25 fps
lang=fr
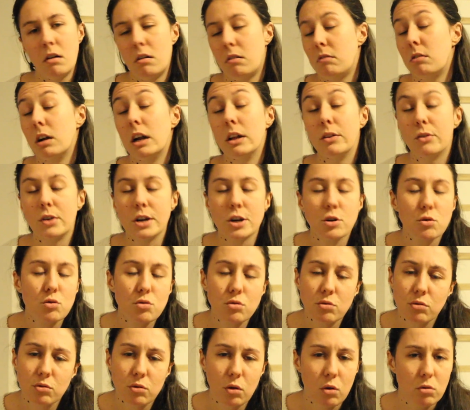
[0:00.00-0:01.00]
voilà dans les
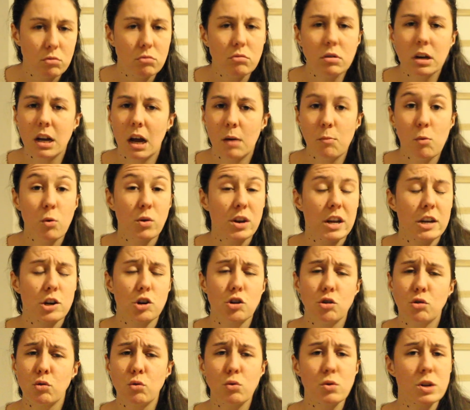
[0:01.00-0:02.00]
chaussures de rando clairement on a
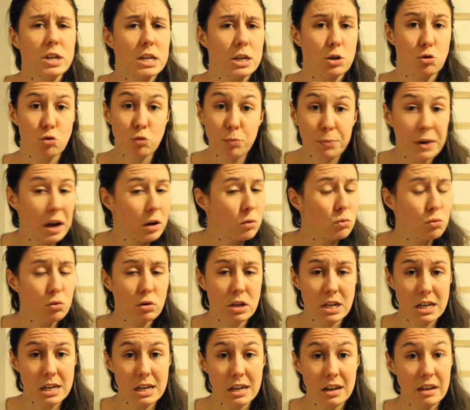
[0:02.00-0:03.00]
chaud, c'est super lourd,
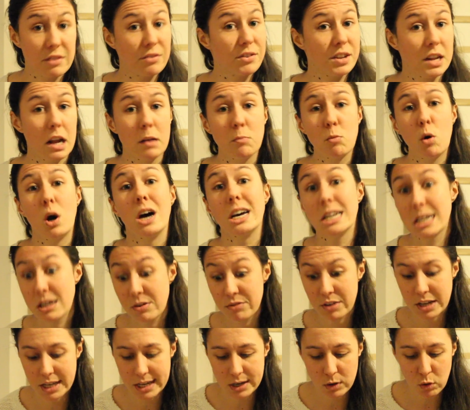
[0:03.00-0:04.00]
c'est finalement assez
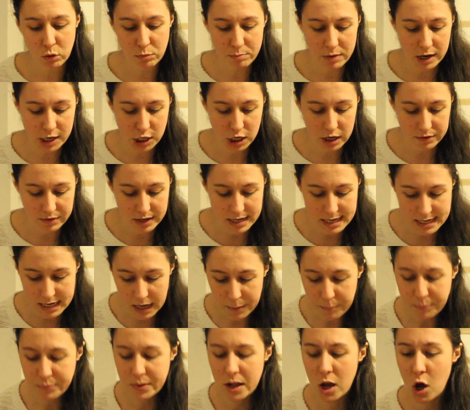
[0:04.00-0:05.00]
fatigant de marcher avec
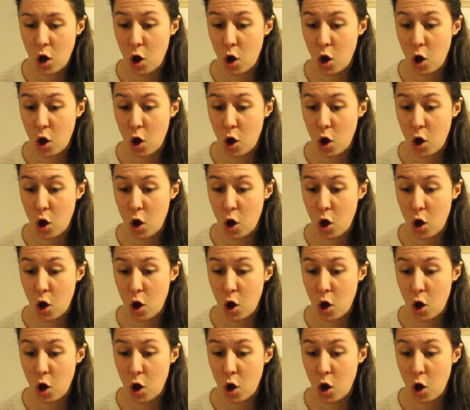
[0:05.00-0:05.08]
ça.